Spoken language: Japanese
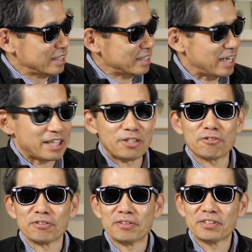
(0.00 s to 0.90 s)
最近よ
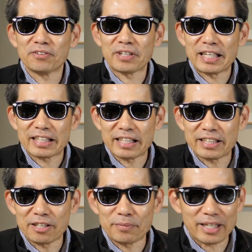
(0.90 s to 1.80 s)
くご覧いただい
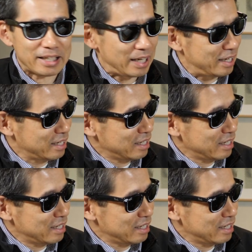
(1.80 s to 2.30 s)
ているみたいで、